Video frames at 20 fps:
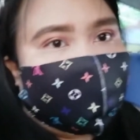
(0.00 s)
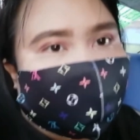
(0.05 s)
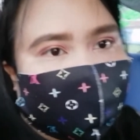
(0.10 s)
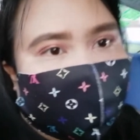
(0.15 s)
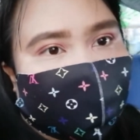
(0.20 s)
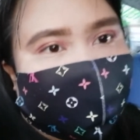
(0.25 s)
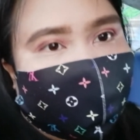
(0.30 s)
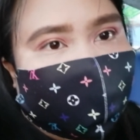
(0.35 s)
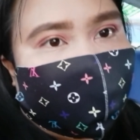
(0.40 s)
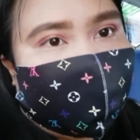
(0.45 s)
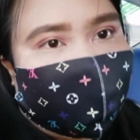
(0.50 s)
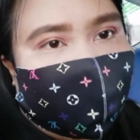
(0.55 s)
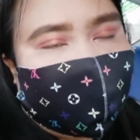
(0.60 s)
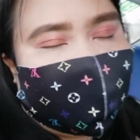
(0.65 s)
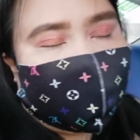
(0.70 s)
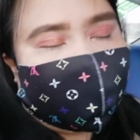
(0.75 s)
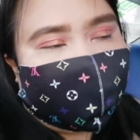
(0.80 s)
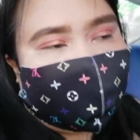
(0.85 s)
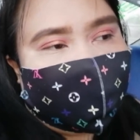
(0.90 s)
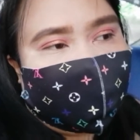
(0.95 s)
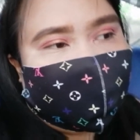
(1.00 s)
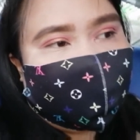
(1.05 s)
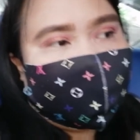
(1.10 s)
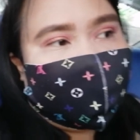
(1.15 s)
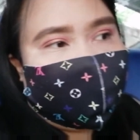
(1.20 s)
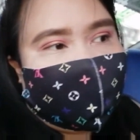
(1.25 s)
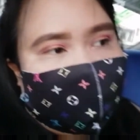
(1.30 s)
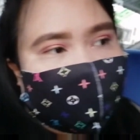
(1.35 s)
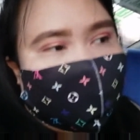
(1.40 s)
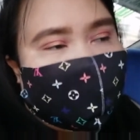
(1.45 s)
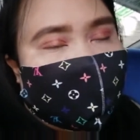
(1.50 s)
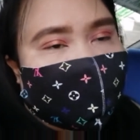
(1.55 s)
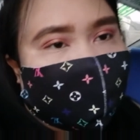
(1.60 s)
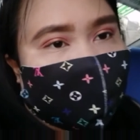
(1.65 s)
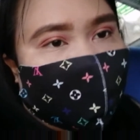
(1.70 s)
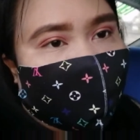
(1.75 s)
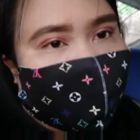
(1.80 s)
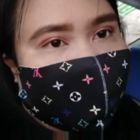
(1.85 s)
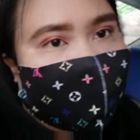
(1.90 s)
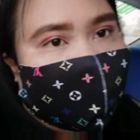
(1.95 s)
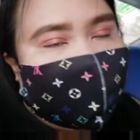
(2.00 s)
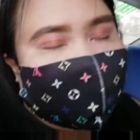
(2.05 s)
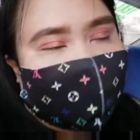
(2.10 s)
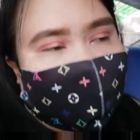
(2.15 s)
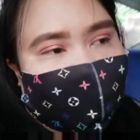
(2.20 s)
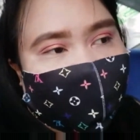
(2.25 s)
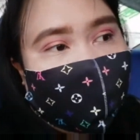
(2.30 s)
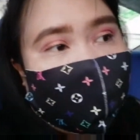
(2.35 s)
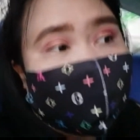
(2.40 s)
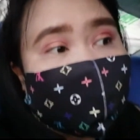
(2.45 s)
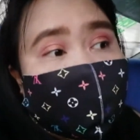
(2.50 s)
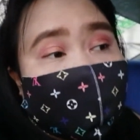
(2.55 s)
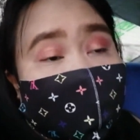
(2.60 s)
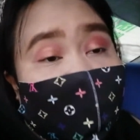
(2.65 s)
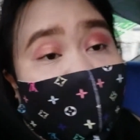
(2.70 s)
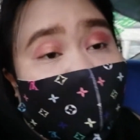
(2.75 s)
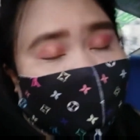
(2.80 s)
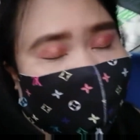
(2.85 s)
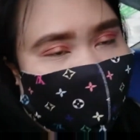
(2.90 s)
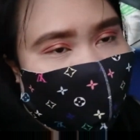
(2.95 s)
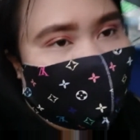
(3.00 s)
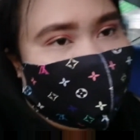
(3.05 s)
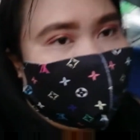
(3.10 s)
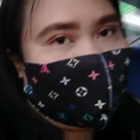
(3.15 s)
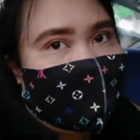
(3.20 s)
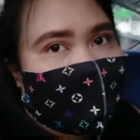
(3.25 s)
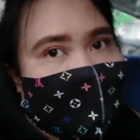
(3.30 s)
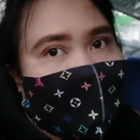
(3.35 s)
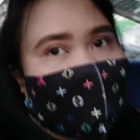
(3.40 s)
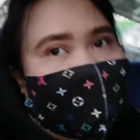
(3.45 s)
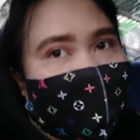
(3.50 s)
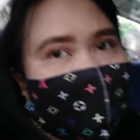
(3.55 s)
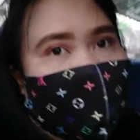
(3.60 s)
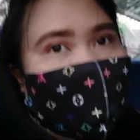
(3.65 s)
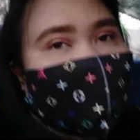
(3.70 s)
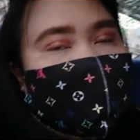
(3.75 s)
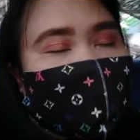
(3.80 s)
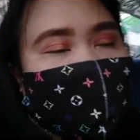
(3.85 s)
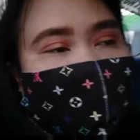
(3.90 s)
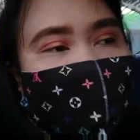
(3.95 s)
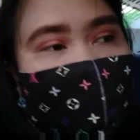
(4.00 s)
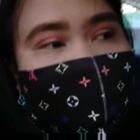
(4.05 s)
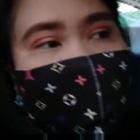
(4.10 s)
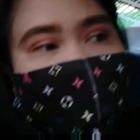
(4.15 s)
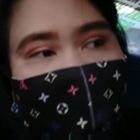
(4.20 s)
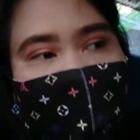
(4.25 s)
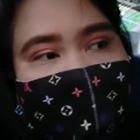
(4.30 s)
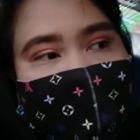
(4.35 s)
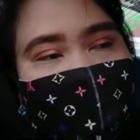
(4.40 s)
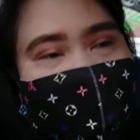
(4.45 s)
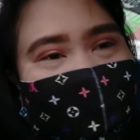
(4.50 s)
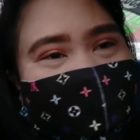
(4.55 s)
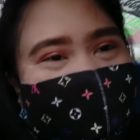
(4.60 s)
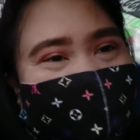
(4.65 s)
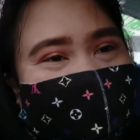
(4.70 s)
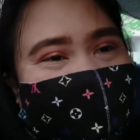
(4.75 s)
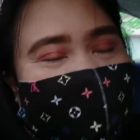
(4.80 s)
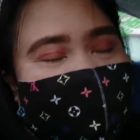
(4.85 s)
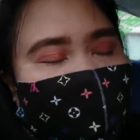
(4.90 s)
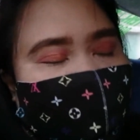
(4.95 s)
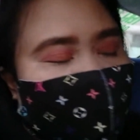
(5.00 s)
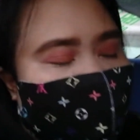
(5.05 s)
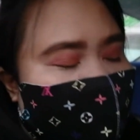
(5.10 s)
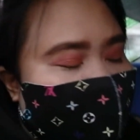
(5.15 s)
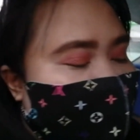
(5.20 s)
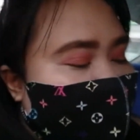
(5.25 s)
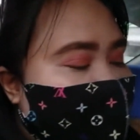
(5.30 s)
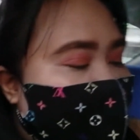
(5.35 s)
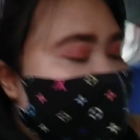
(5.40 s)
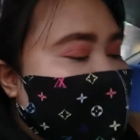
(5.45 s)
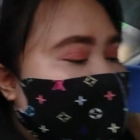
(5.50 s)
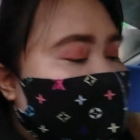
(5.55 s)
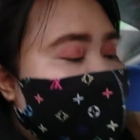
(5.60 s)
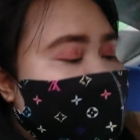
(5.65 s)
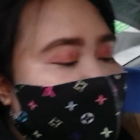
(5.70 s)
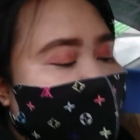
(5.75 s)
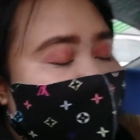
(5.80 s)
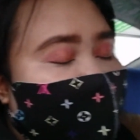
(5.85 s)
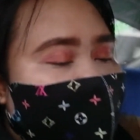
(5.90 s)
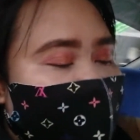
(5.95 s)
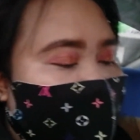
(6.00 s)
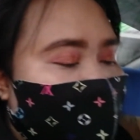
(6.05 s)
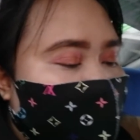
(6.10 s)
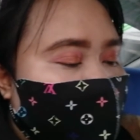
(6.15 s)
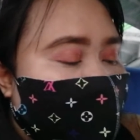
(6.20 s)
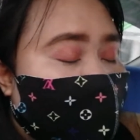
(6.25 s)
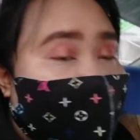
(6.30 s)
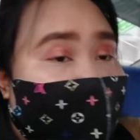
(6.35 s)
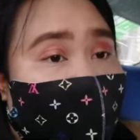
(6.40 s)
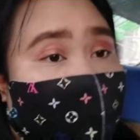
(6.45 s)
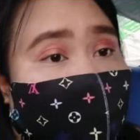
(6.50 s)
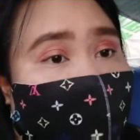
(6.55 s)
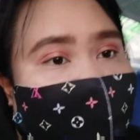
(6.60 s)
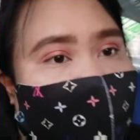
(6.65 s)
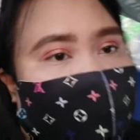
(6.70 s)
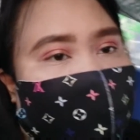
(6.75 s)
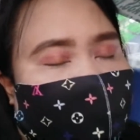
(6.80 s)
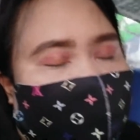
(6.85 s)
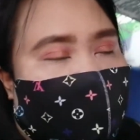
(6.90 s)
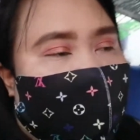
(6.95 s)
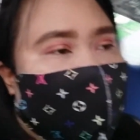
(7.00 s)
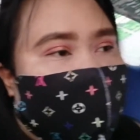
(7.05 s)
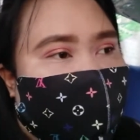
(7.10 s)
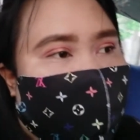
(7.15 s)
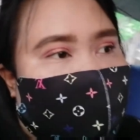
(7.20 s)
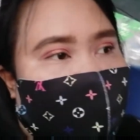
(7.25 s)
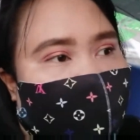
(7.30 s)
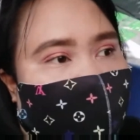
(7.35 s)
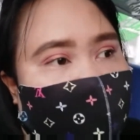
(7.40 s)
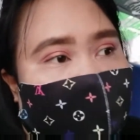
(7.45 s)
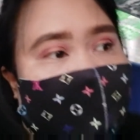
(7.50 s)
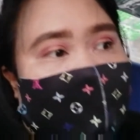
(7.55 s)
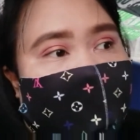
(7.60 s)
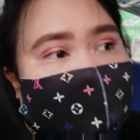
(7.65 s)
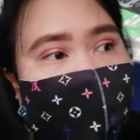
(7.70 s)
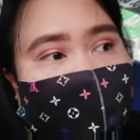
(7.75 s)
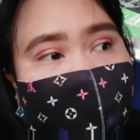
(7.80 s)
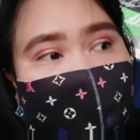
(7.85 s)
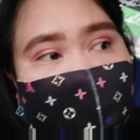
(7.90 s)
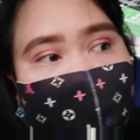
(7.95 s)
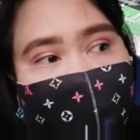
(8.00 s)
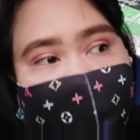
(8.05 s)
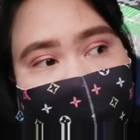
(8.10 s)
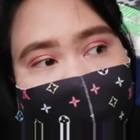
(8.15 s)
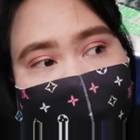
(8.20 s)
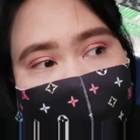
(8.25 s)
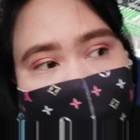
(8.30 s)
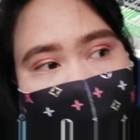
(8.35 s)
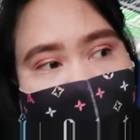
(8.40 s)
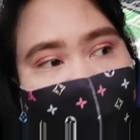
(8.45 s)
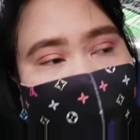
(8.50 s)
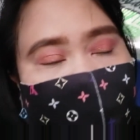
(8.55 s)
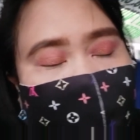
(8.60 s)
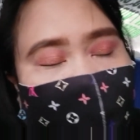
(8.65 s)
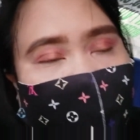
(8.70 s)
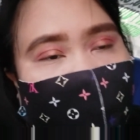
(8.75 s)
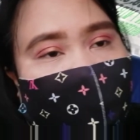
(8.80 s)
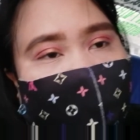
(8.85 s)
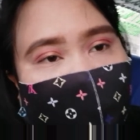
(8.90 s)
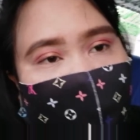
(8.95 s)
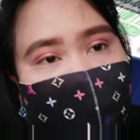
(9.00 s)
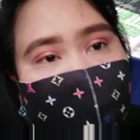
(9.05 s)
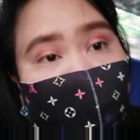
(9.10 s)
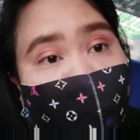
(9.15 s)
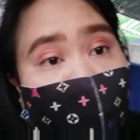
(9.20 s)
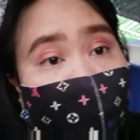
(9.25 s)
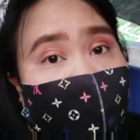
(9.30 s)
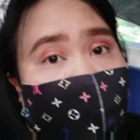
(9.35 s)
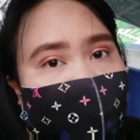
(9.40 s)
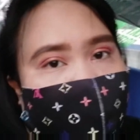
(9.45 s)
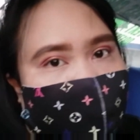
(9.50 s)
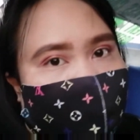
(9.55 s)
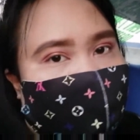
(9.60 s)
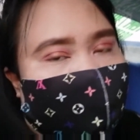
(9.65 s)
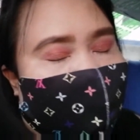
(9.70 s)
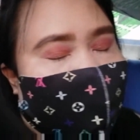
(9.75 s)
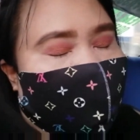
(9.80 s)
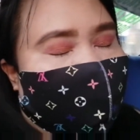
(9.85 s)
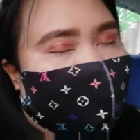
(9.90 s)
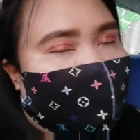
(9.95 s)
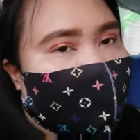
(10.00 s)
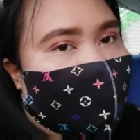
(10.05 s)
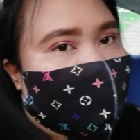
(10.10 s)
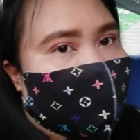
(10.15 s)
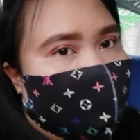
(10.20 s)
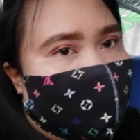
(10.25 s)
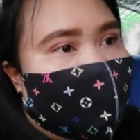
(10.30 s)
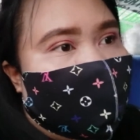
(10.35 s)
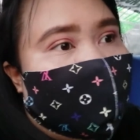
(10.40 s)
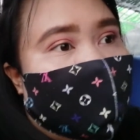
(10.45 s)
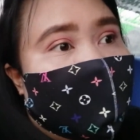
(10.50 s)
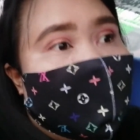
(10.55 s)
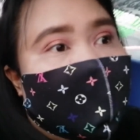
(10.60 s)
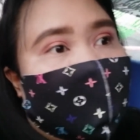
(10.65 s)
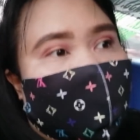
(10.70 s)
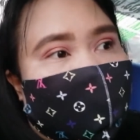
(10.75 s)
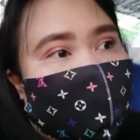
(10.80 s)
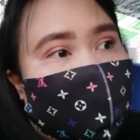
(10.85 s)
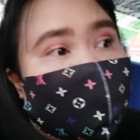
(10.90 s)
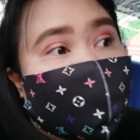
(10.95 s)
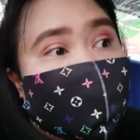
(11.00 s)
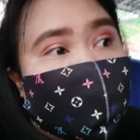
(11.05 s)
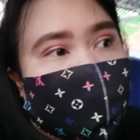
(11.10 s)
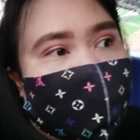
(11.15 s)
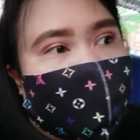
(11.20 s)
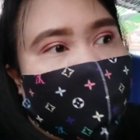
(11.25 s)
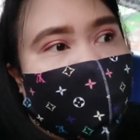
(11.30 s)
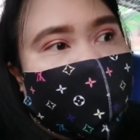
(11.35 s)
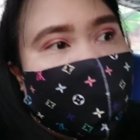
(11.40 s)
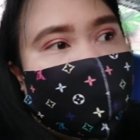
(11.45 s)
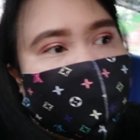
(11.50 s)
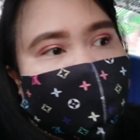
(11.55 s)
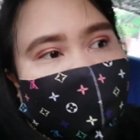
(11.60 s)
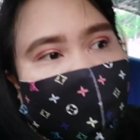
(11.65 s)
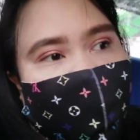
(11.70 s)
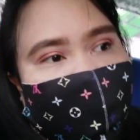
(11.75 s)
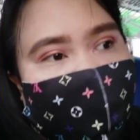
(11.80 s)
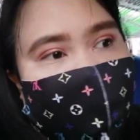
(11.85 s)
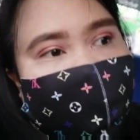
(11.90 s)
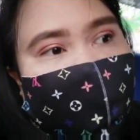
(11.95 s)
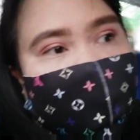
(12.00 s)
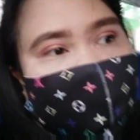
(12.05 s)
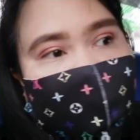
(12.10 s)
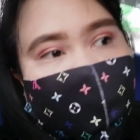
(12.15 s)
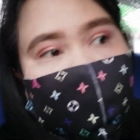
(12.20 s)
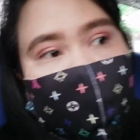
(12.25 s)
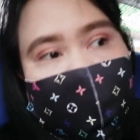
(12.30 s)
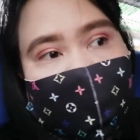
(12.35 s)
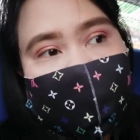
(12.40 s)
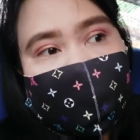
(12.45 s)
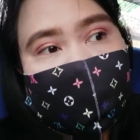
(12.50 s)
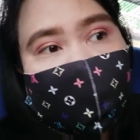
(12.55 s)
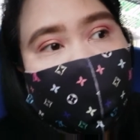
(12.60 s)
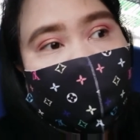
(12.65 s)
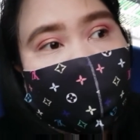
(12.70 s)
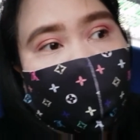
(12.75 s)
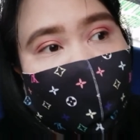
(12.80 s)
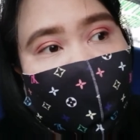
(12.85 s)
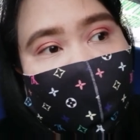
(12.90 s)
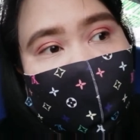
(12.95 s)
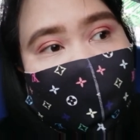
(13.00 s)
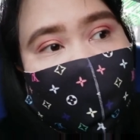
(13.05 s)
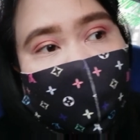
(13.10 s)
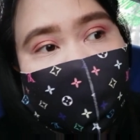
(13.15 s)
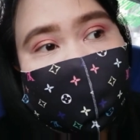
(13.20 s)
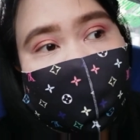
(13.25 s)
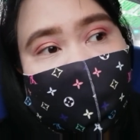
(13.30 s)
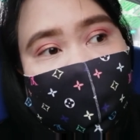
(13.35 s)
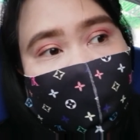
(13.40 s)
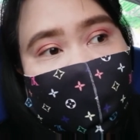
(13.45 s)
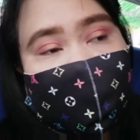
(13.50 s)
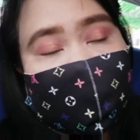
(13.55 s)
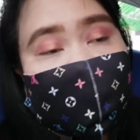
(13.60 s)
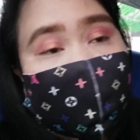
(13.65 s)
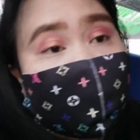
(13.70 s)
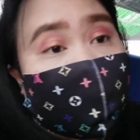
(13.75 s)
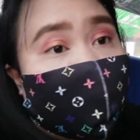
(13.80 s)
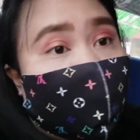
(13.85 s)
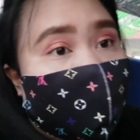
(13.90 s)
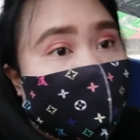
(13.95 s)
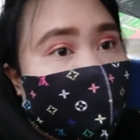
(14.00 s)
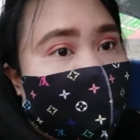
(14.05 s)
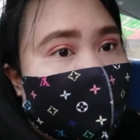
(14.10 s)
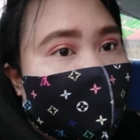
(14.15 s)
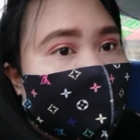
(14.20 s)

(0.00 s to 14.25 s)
So, quick update guys. Andito pa rin tayo sa taxi. At medyo matagal ang biyahe ngayon kahit malapit lang siya. Magka 5pm na. Sobrang traffic kasi. Kasi super traffic. Hindi ko alam kung anong oras ako darating doon.